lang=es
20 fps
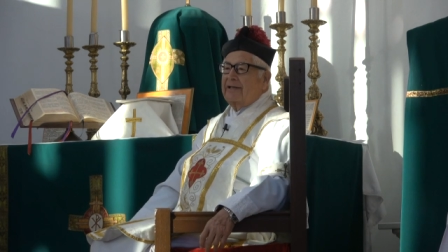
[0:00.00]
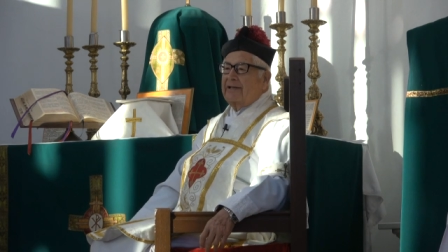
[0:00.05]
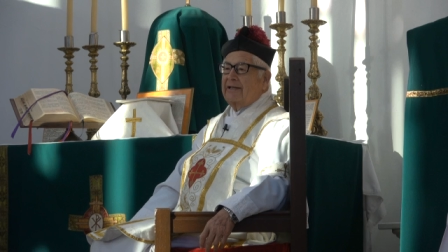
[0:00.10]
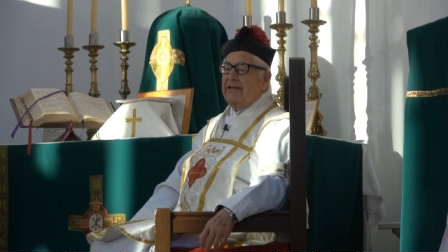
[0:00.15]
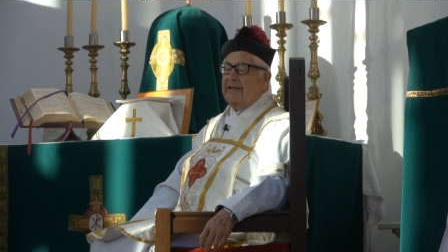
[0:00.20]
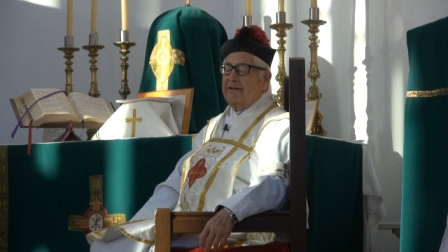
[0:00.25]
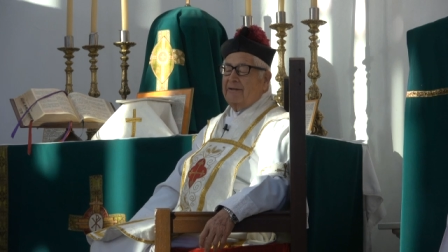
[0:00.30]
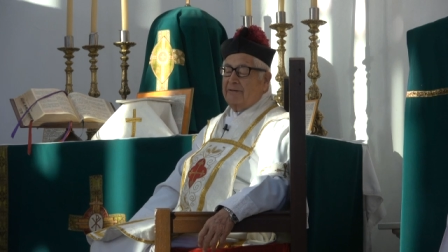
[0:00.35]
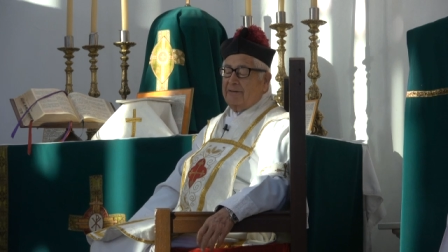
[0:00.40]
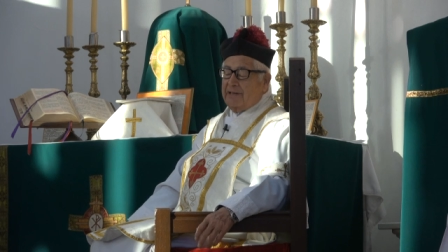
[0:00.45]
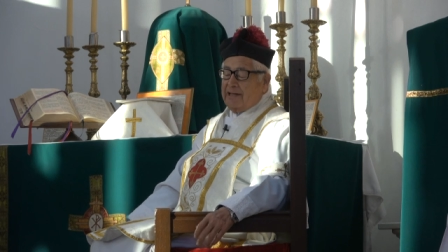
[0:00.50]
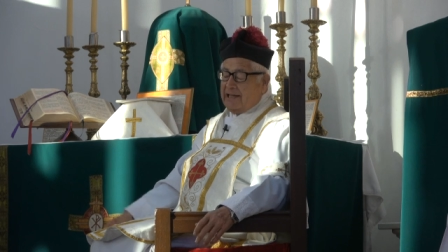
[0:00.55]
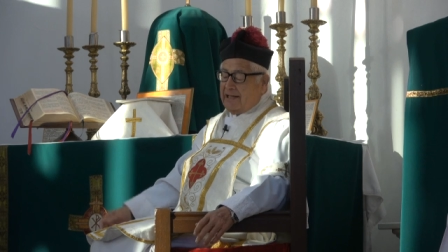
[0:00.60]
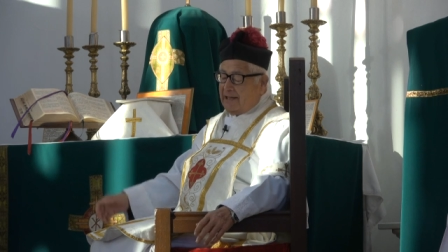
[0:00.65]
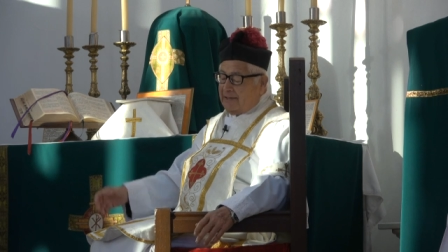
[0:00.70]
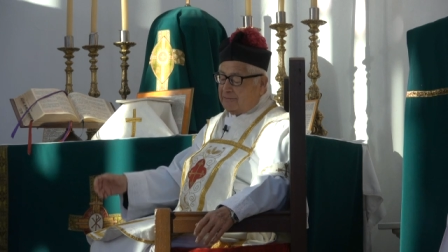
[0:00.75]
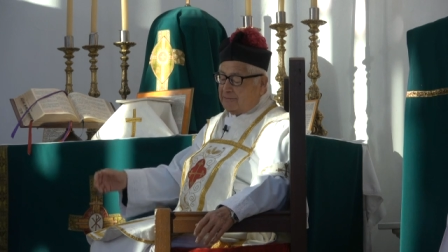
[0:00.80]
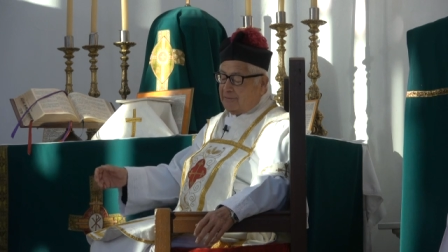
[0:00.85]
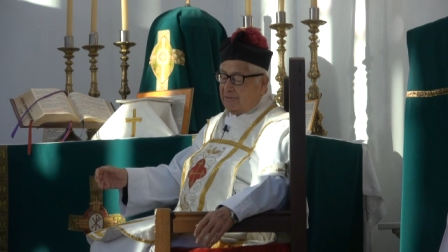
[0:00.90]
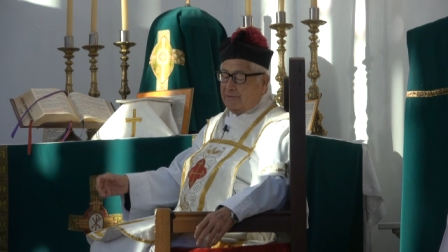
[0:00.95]
y lo
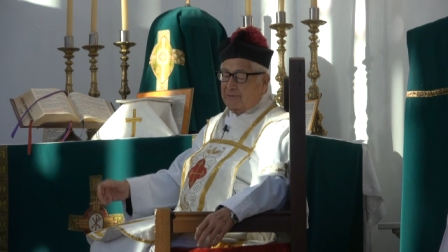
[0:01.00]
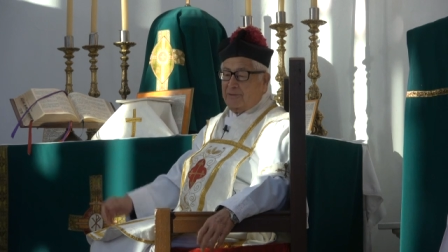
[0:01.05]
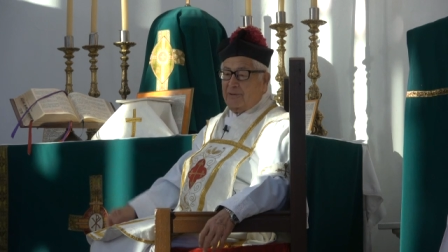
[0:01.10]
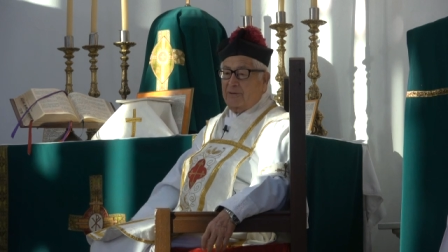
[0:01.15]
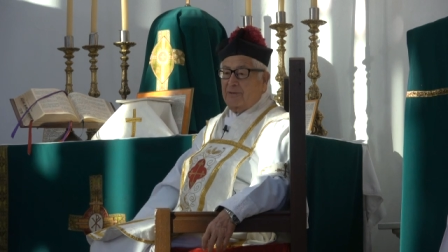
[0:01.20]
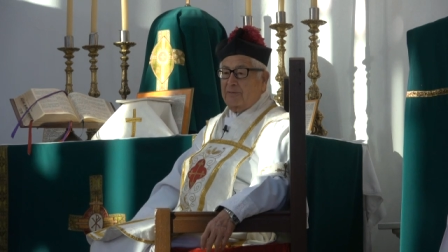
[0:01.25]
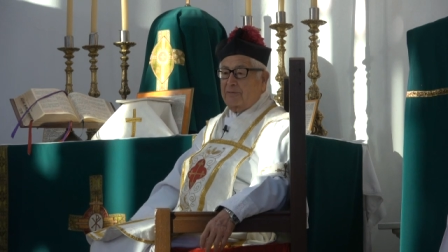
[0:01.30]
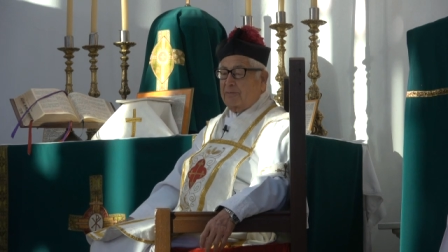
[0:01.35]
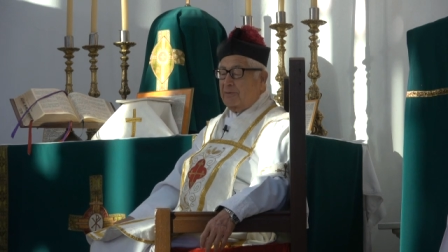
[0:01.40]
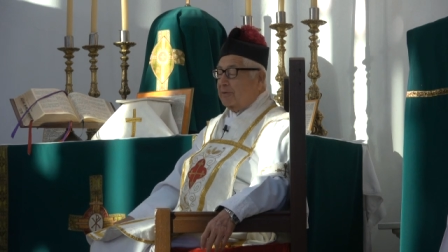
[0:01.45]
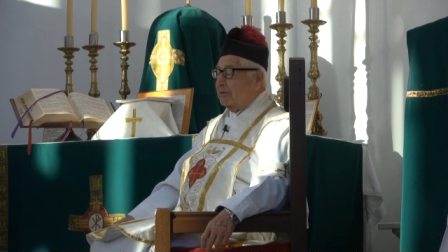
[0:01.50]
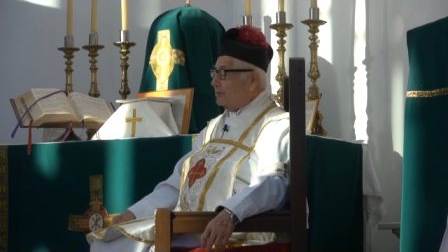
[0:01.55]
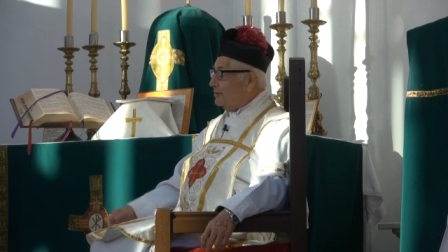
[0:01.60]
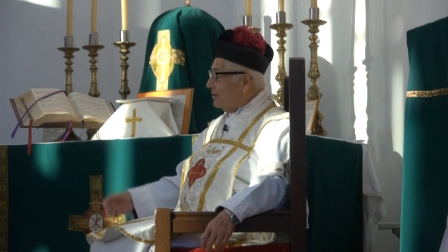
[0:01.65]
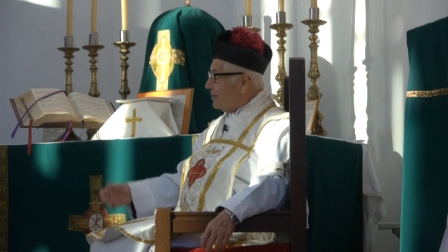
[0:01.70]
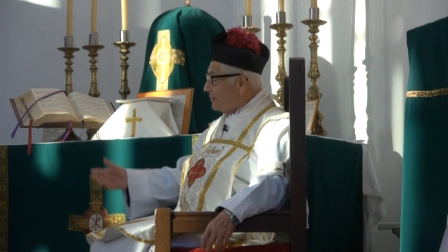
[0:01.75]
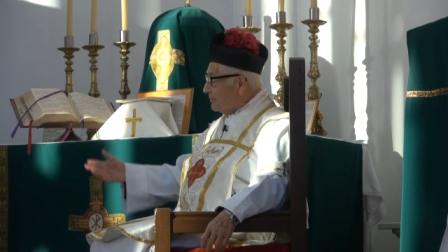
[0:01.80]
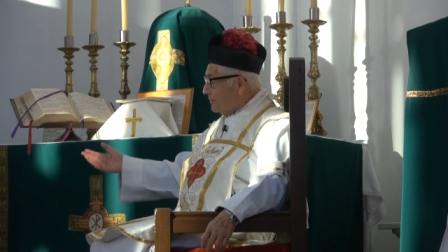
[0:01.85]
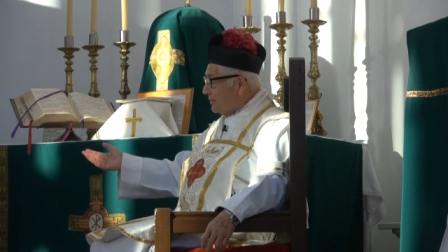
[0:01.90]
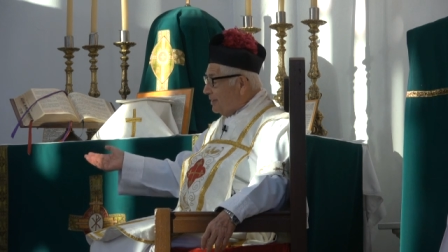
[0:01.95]
dejan uno solo por
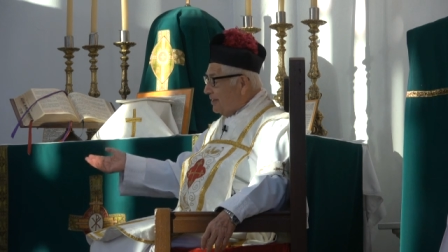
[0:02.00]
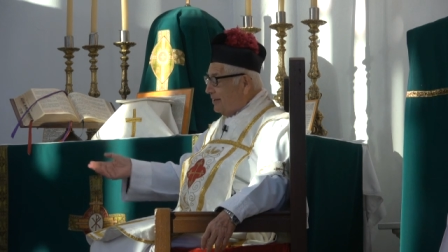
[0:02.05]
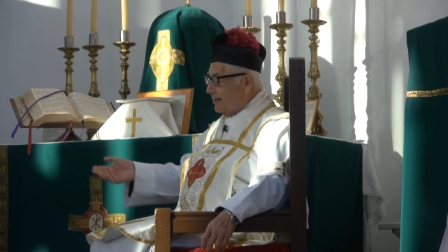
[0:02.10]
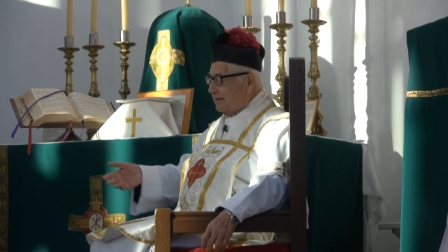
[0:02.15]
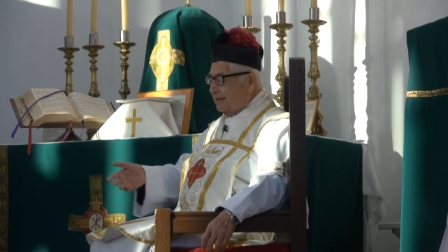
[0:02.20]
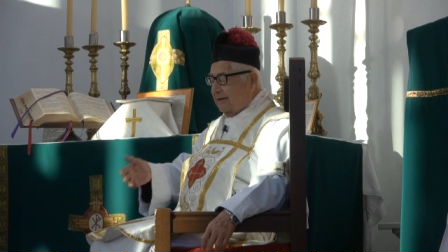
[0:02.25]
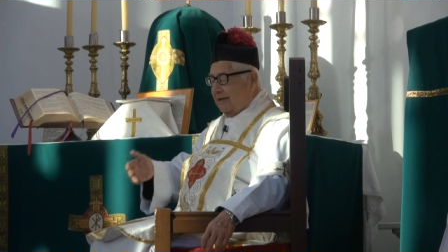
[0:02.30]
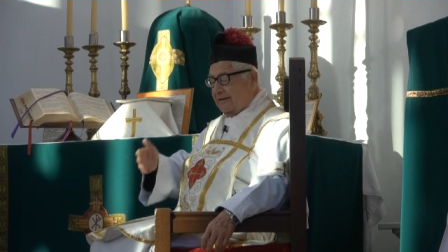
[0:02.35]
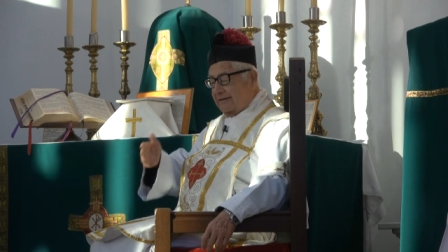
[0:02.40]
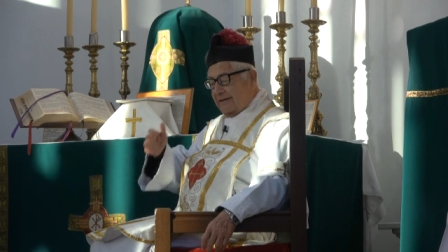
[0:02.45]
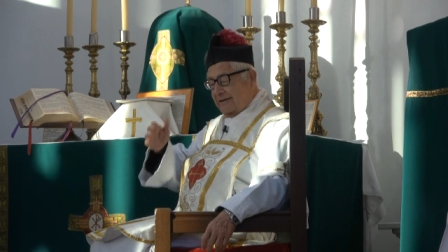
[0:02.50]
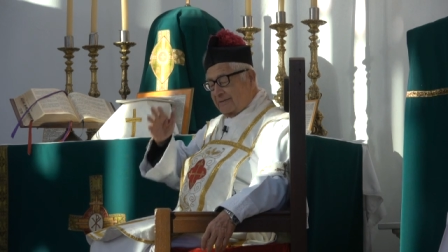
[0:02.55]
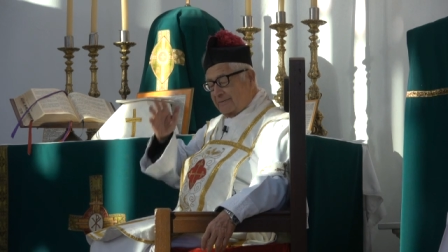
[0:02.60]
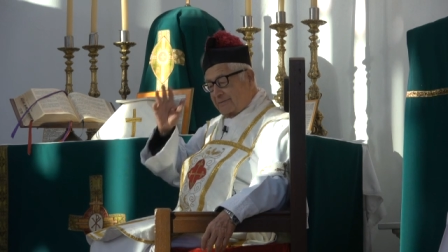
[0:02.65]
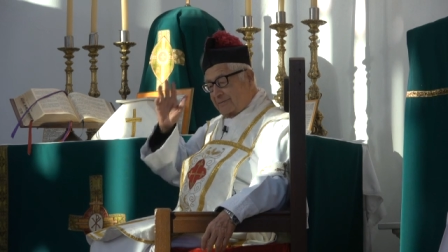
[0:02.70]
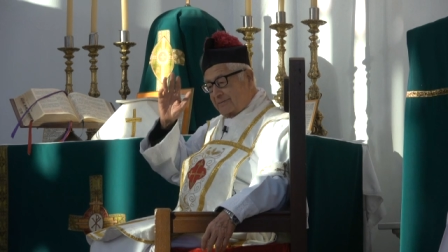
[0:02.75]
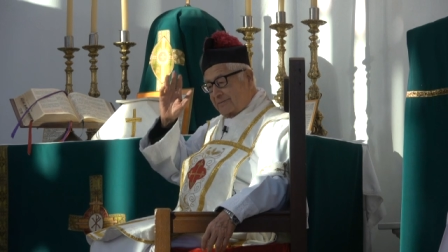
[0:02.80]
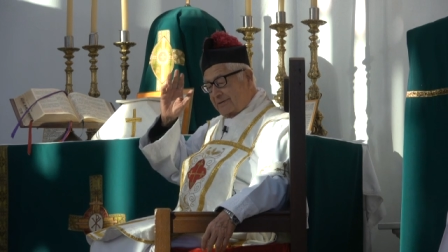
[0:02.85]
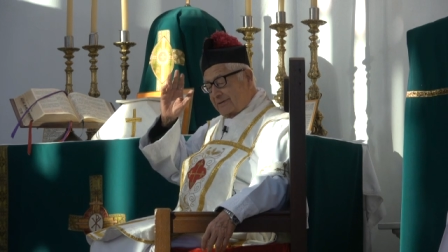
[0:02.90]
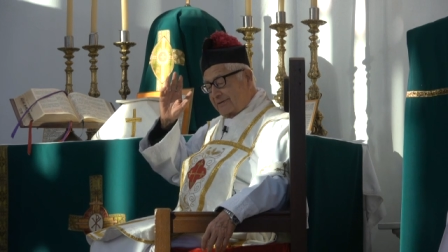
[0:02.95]
servirle tantas
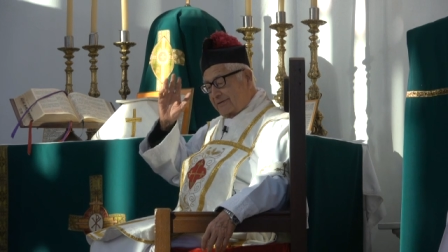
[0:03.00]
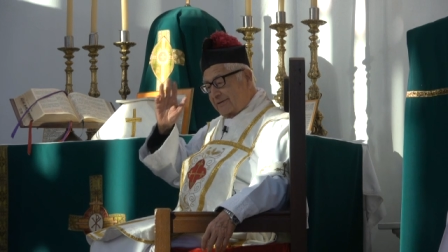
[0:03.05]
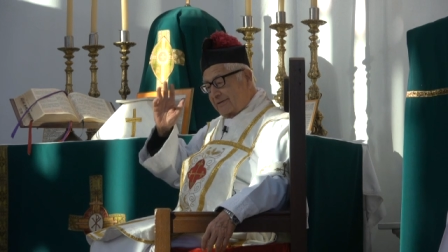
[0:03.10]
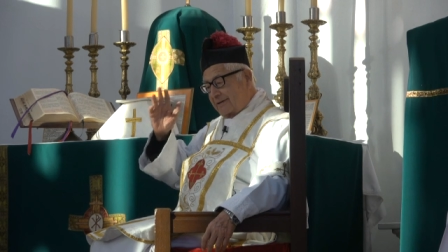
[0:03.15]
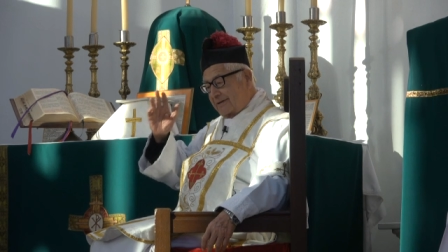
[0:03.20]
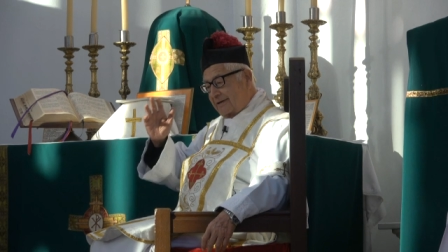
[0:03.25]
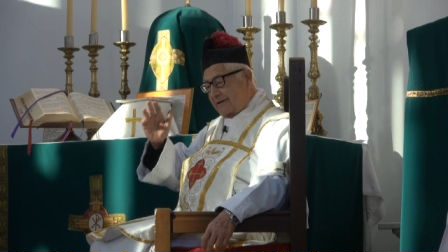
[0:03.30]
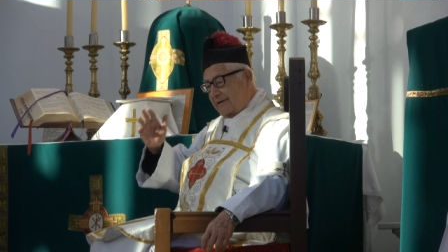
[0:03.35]
cosas.